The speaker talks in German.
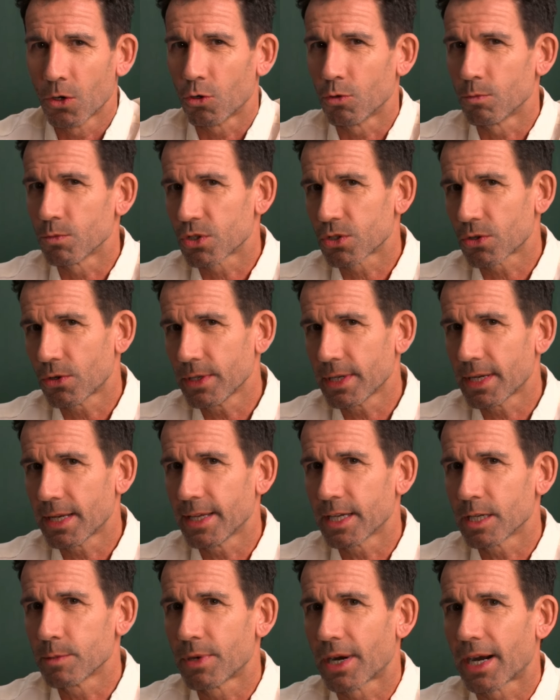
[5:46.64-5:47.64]
Um
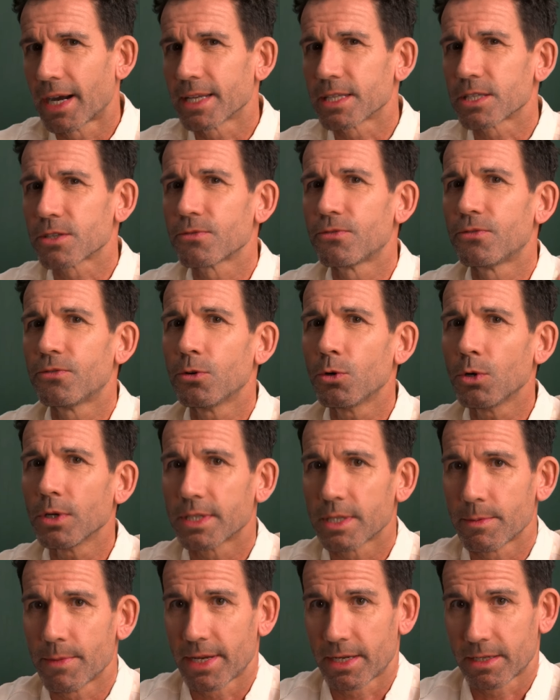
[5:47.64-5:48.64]
Säuglinge bereits vor
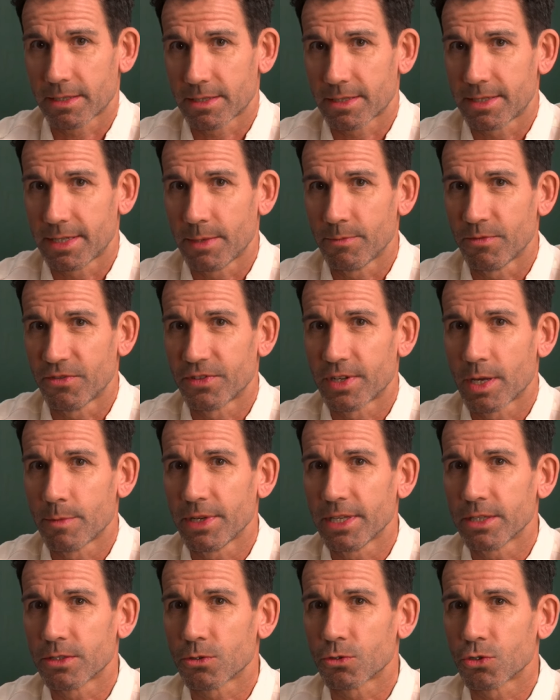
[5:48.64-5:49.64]
dem ersten
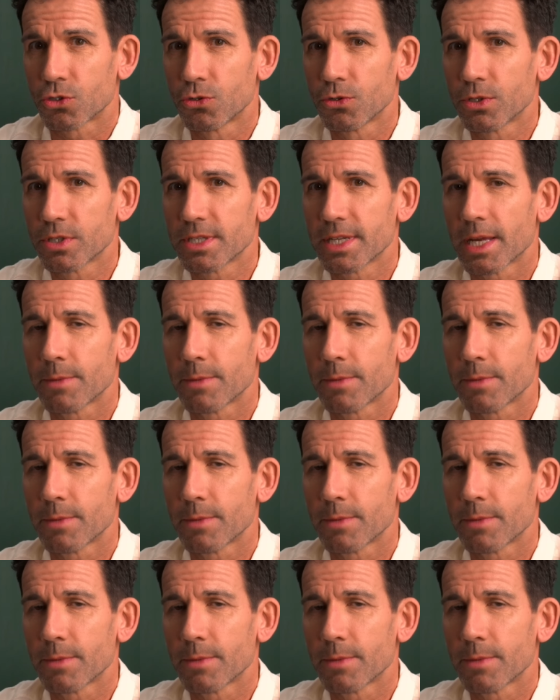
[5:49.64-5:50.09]
Impftermin zu schützen,